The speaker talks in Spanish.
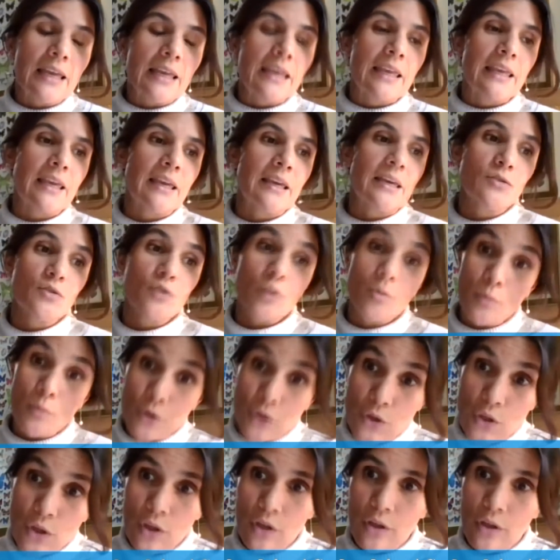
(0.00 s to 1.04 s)
que son
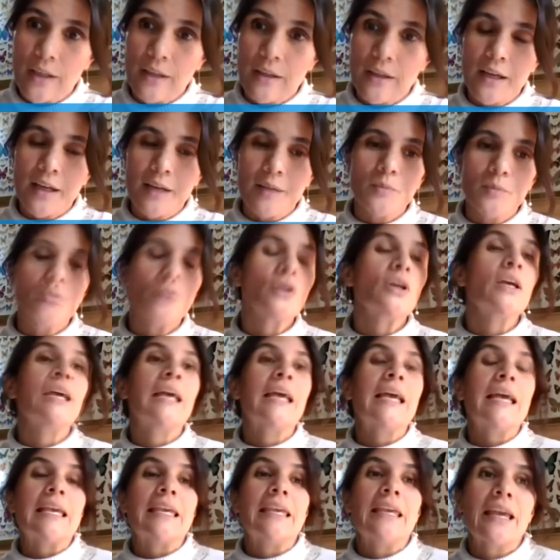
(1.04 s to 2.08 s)
mociones, digamos.
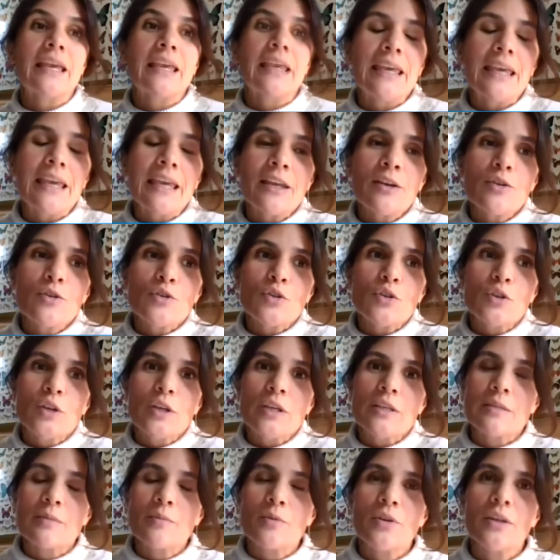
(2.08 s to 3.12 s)
Y aquí nosotros
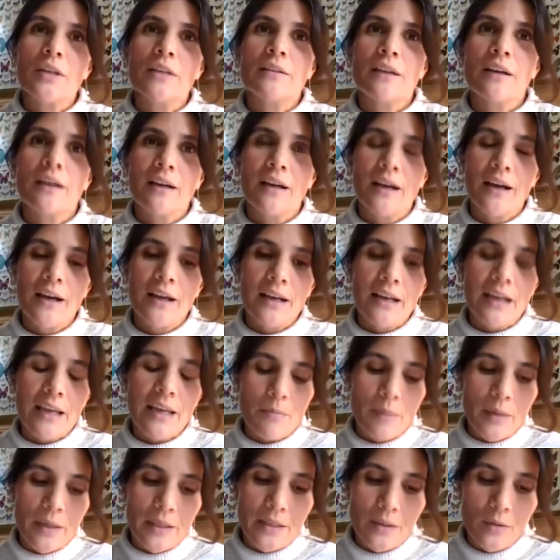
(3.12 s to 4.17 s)
quisimos destacar
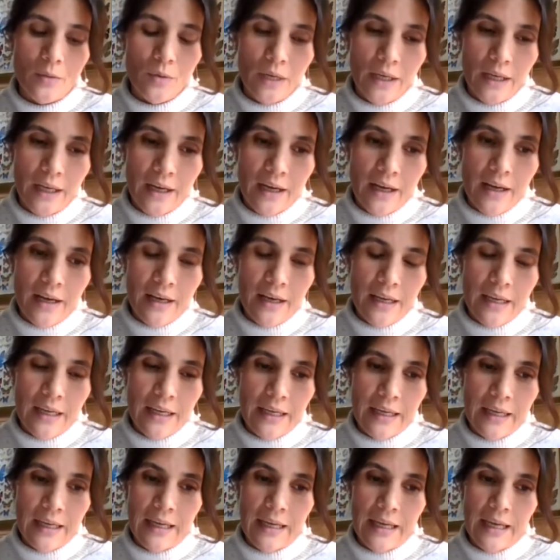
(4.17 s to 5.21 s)
en particular
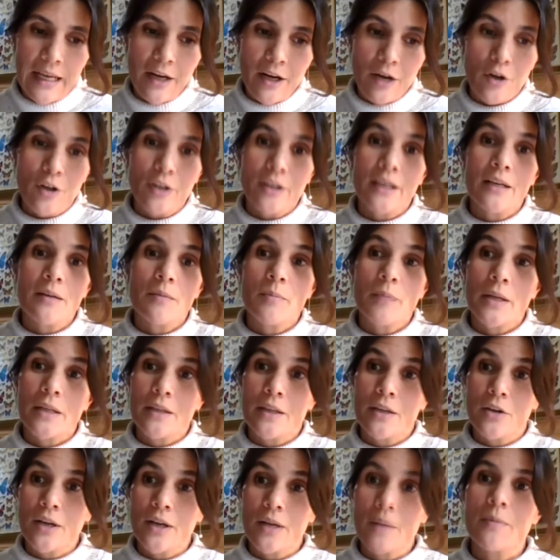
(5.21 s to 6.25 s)
eh, el rol del
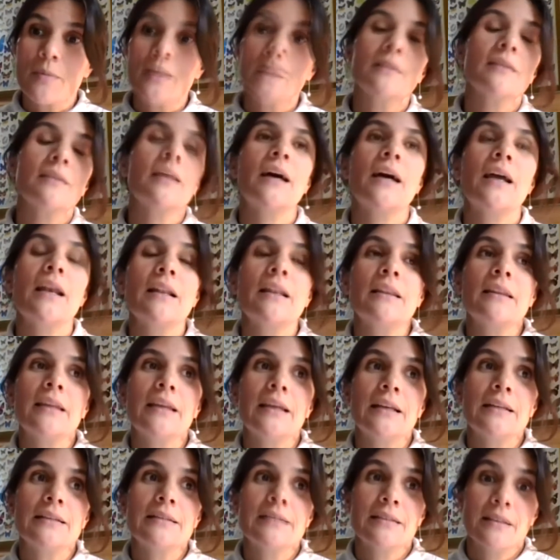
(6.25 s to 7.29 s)
emprendedor ambiental
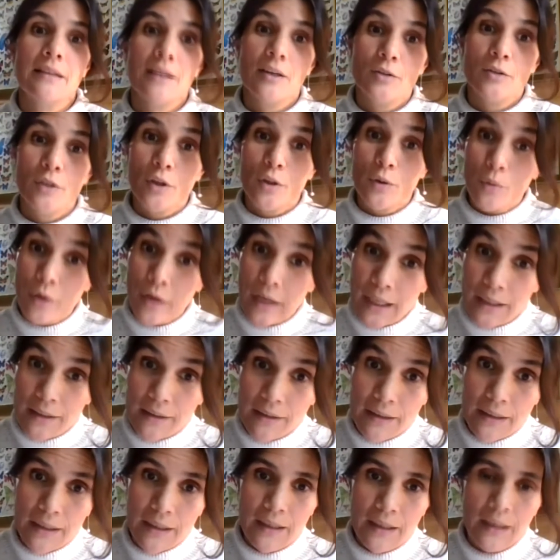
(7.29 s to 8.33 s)
del senador
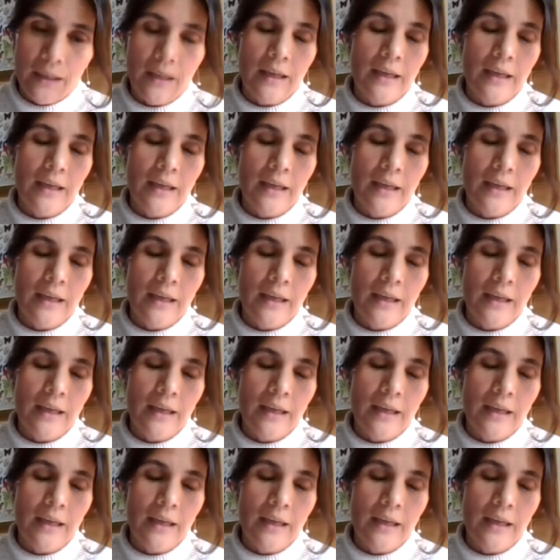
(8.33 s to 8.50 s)
Durresti,